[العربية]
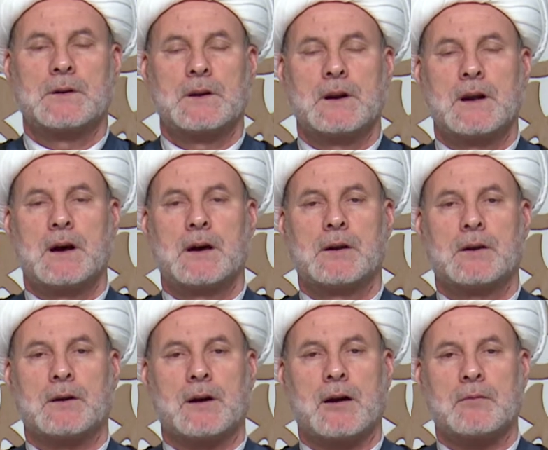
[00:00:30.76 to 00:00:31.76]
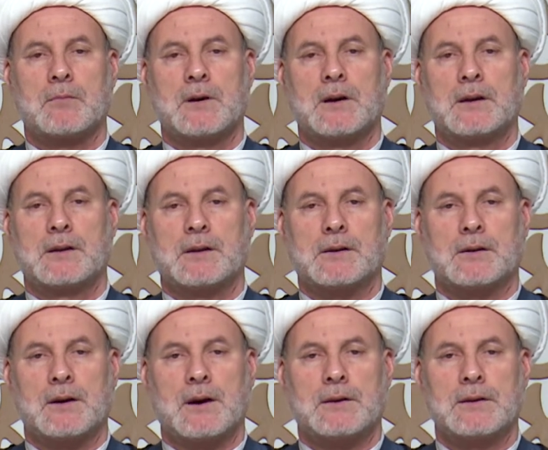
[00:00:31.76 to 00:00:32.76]
الله الرحمن
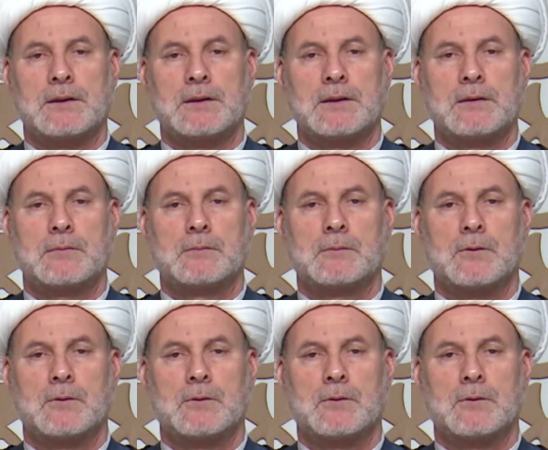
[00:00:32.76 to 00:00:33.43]
الرحيم